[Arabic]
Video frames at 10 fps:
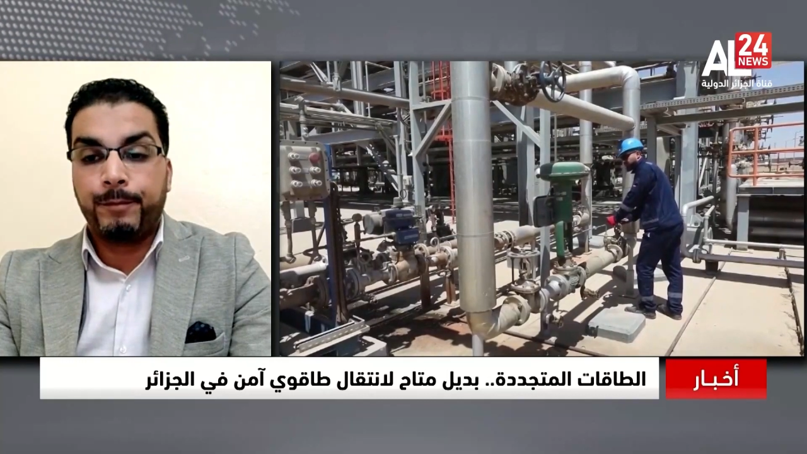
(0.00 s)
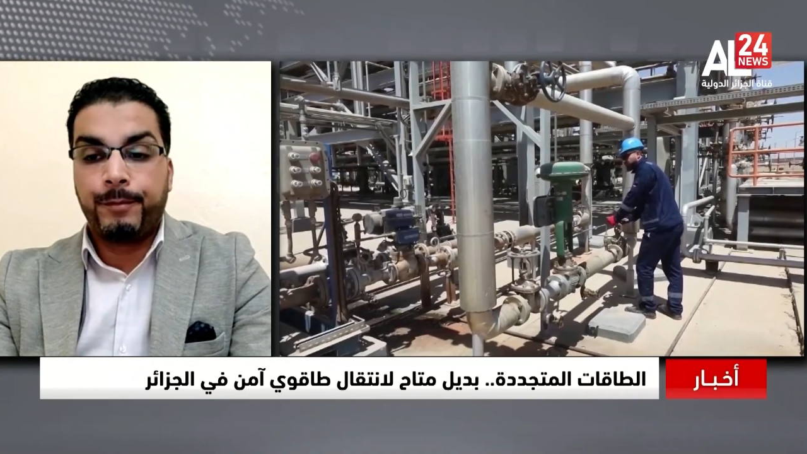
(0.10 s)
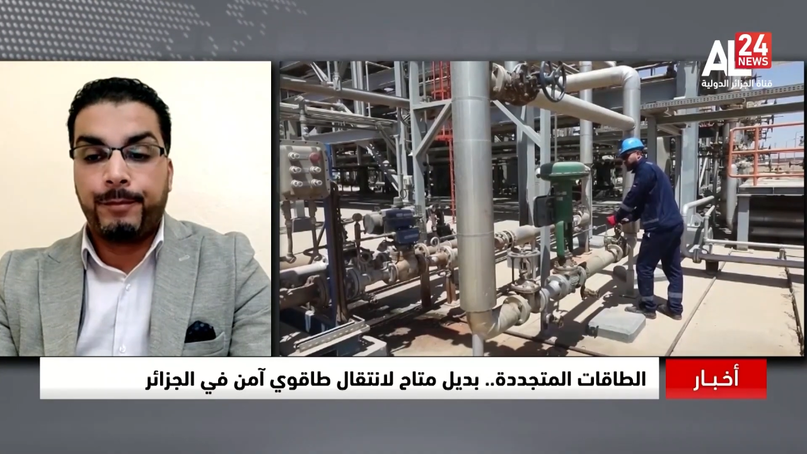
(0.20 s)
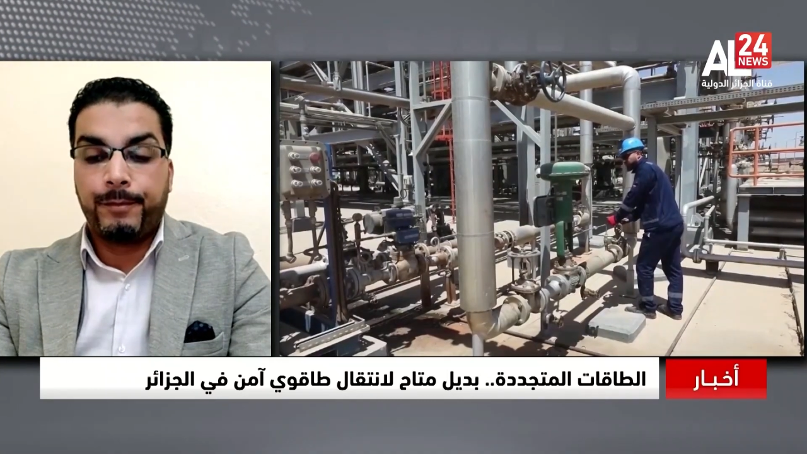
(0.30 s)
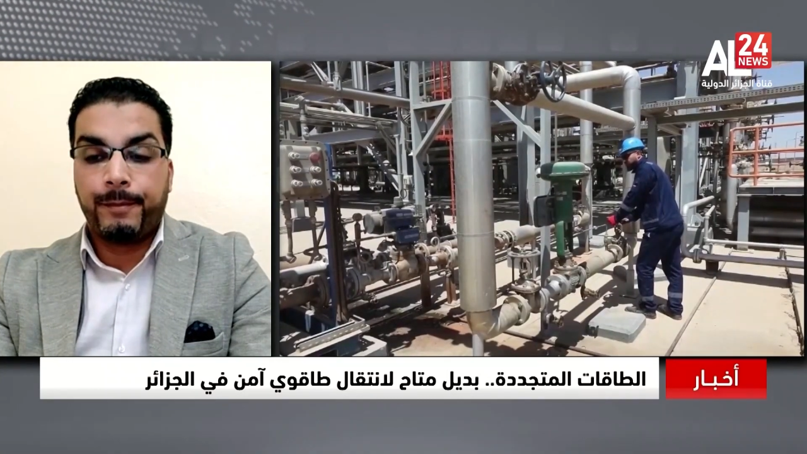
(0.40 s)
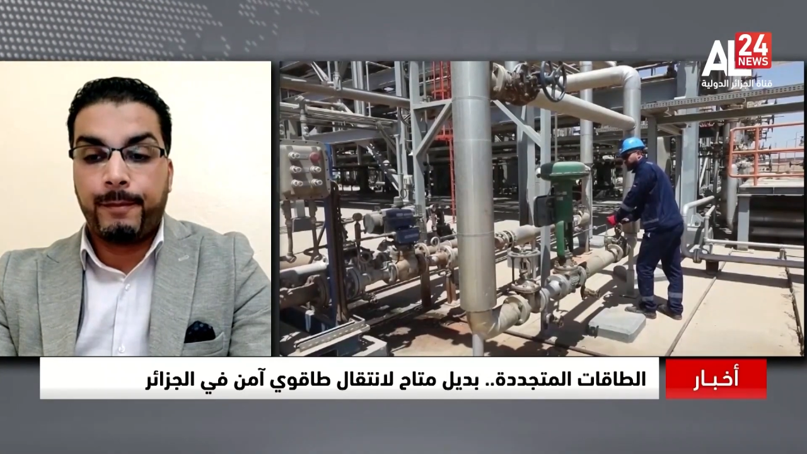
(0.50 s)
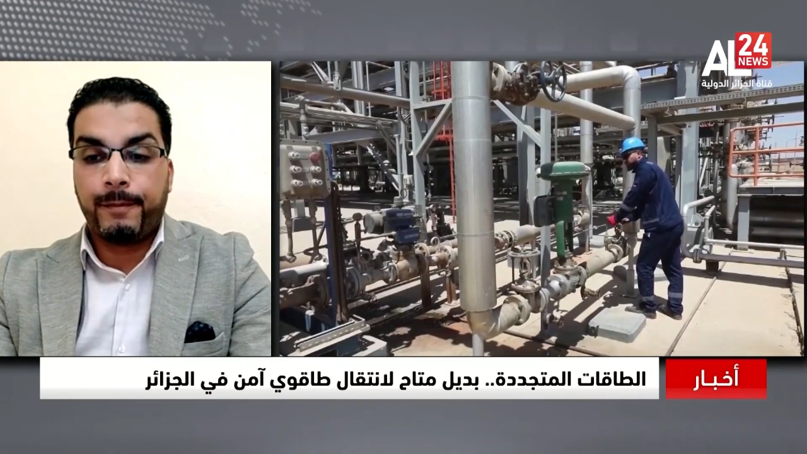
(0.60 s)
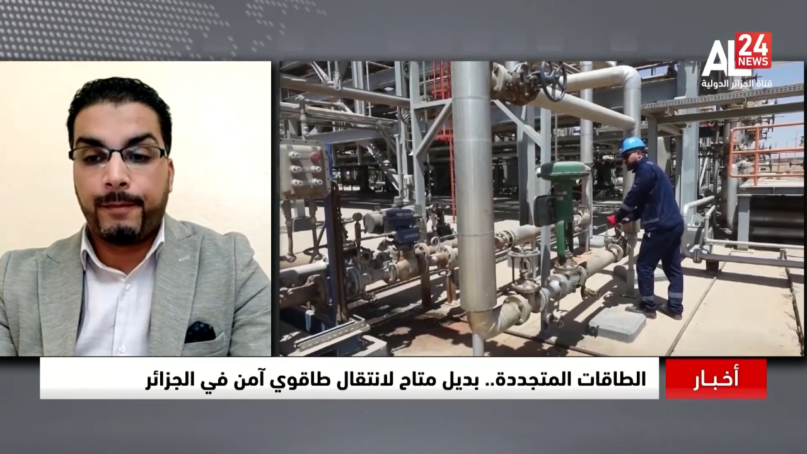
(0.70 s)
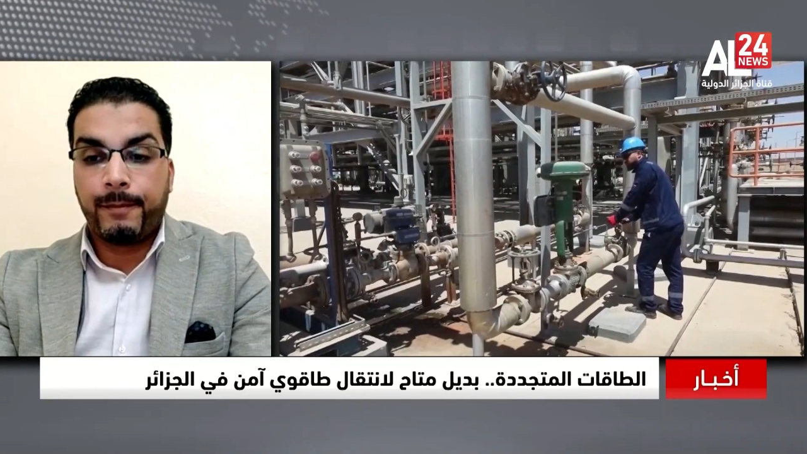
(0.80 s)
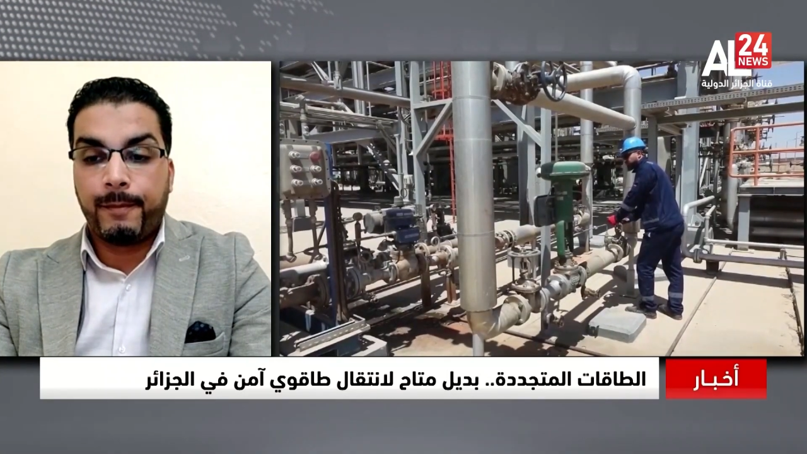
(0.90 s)
نعم. نعم،
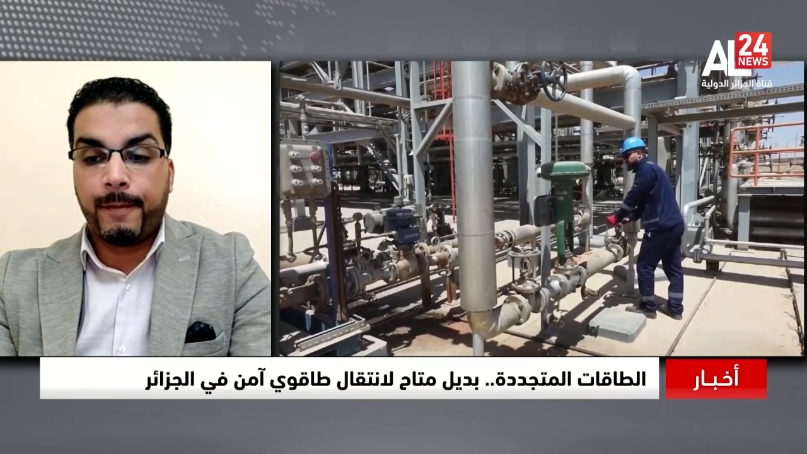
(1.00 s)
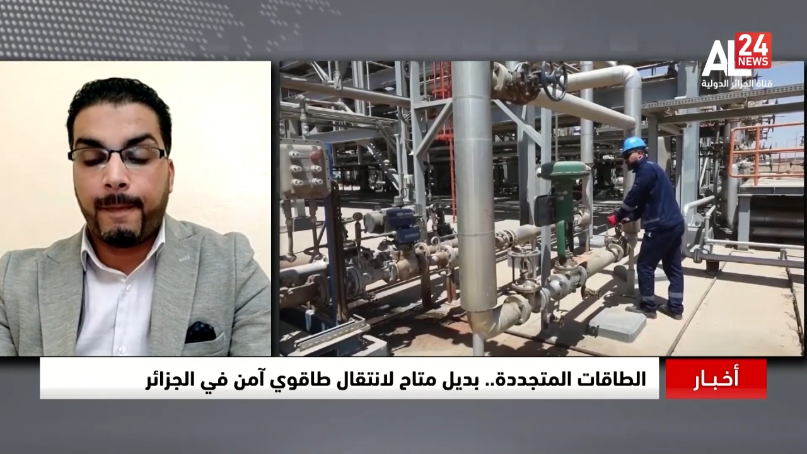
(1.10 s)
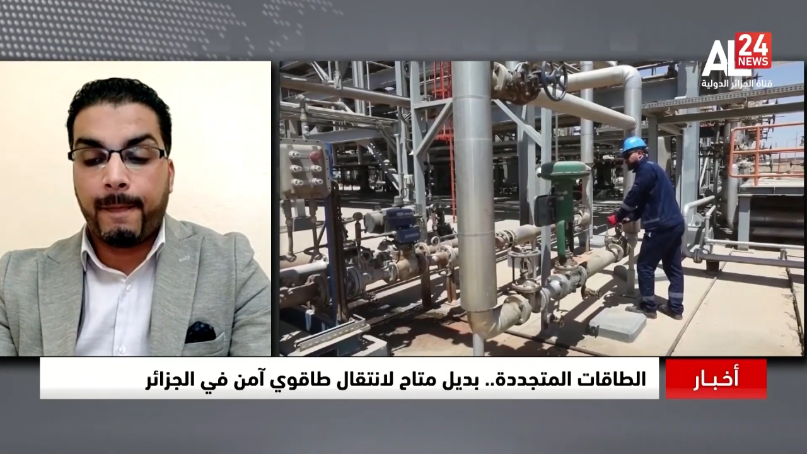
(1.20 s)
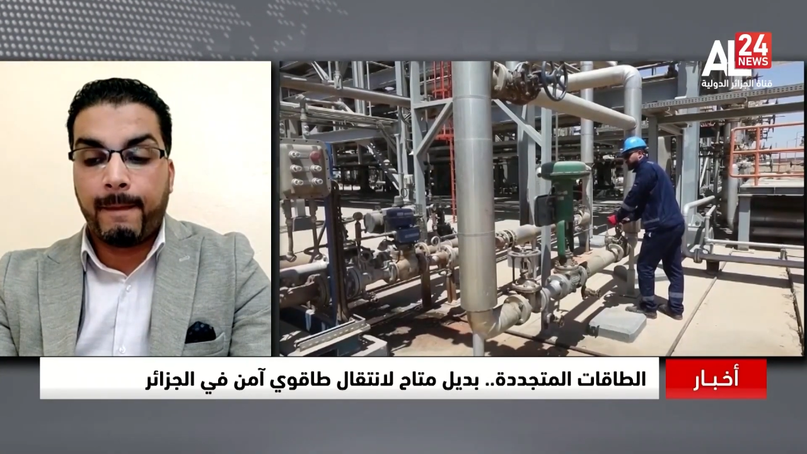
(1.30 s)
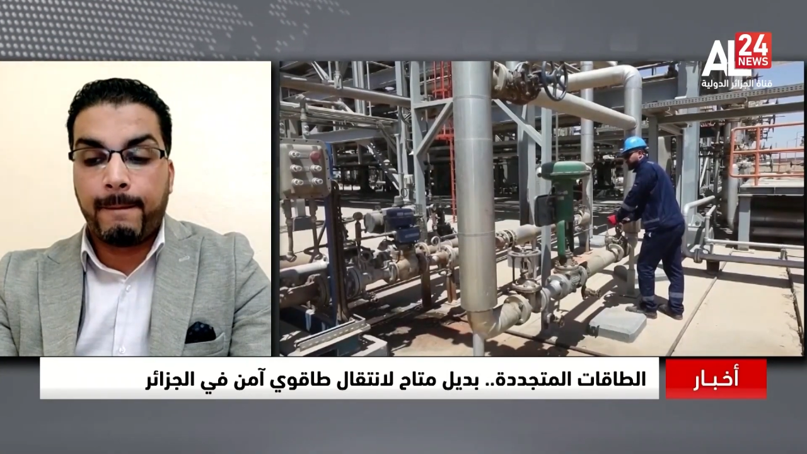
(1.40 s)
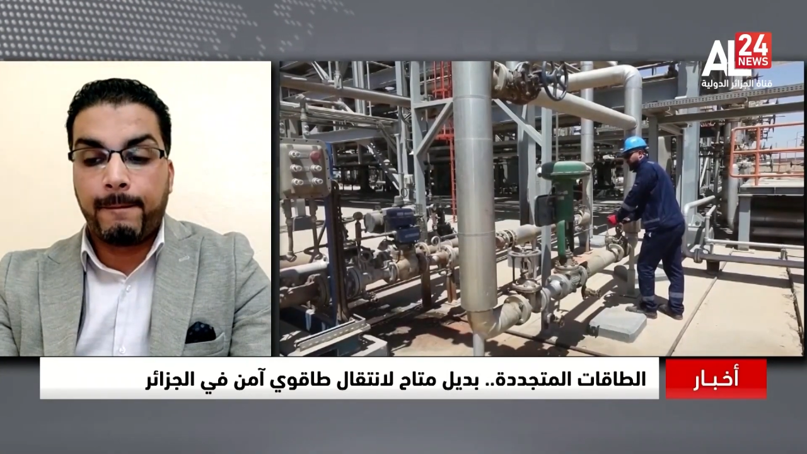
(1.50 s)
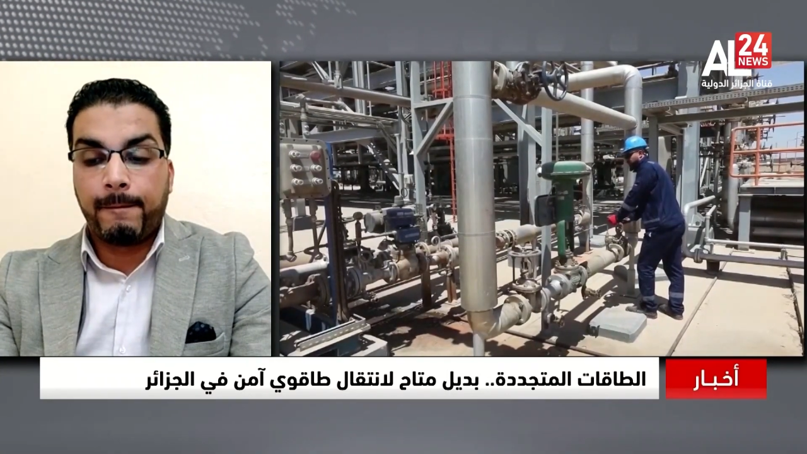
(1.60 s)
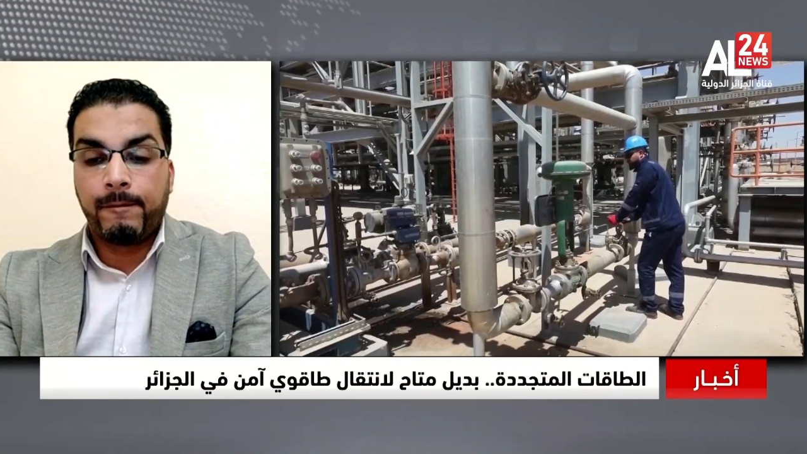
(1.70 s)
احتياجاتها الداخليه، استاذ